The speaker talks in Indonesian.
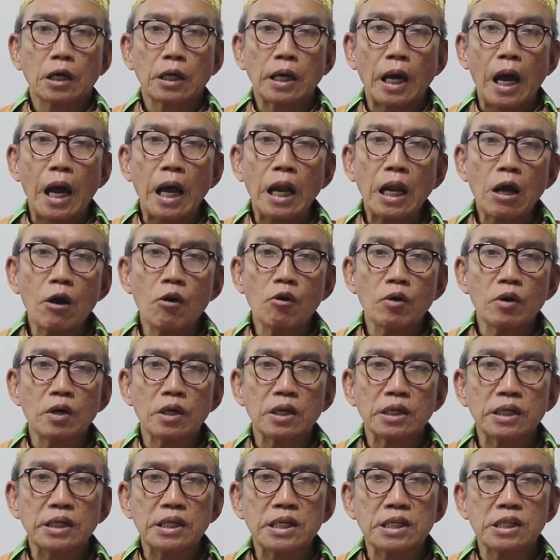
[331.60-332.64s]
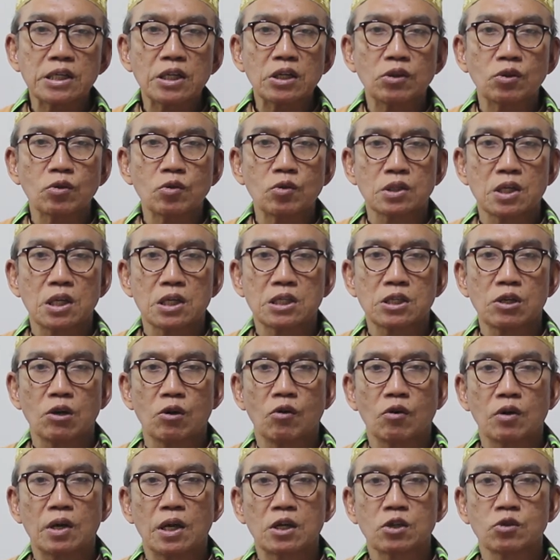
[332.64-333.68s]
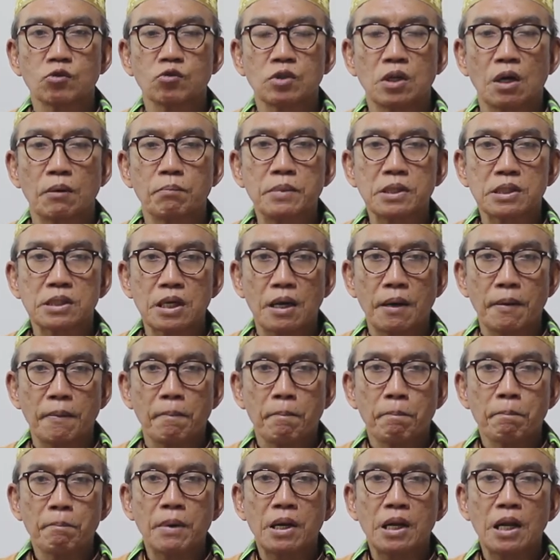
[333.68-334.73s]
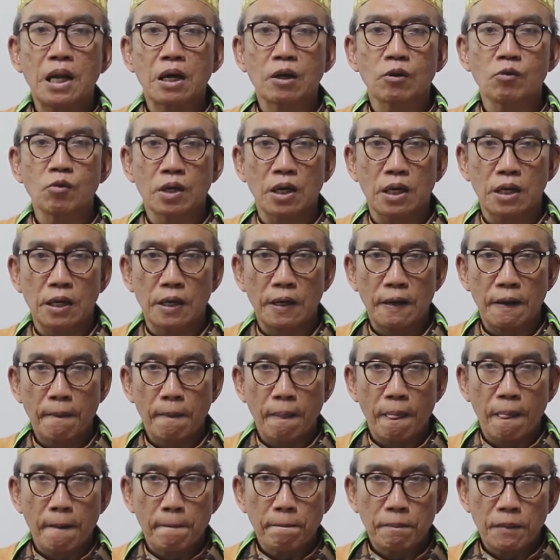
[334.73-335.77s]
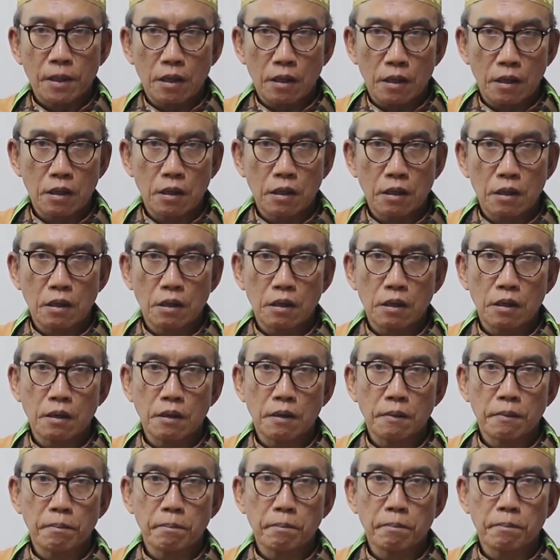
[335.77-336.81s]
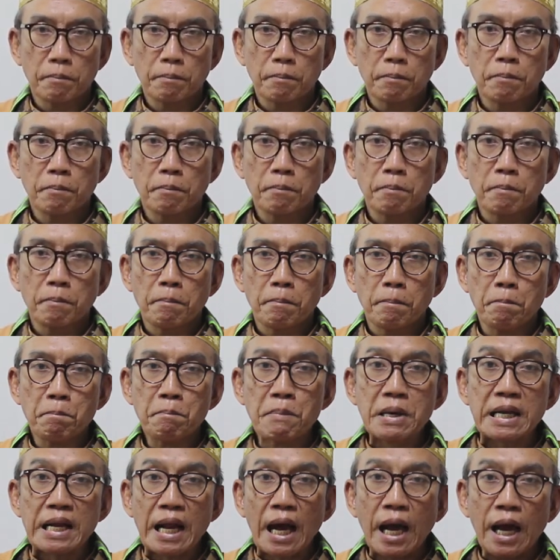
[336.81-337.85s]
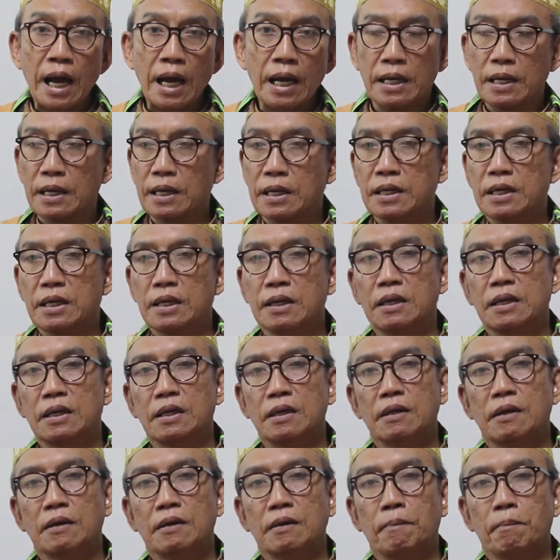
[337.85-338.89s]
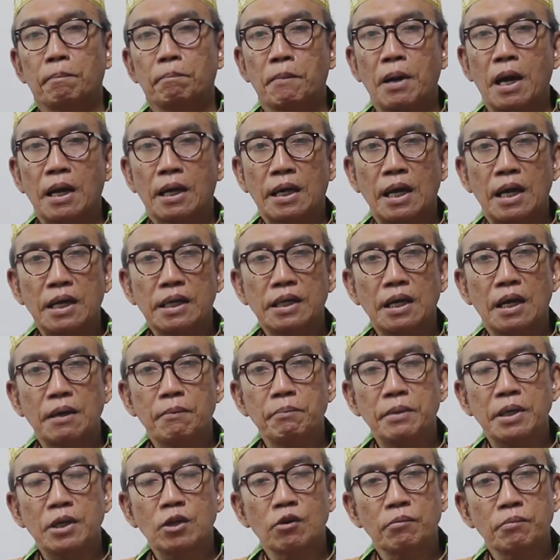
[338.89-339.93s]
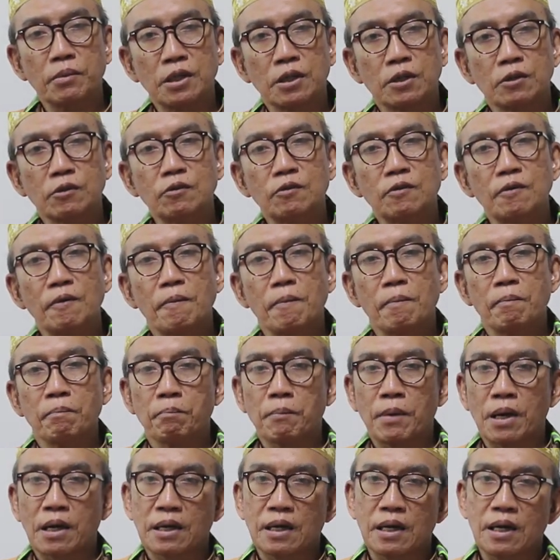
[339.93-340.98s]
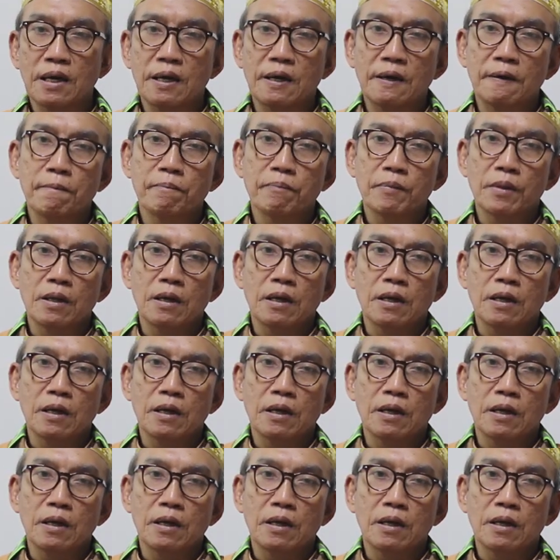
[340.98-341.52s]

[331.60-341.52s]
kalau di situ seseorang sudah bisa melakukan uh, menahan makan dan minum itu, maka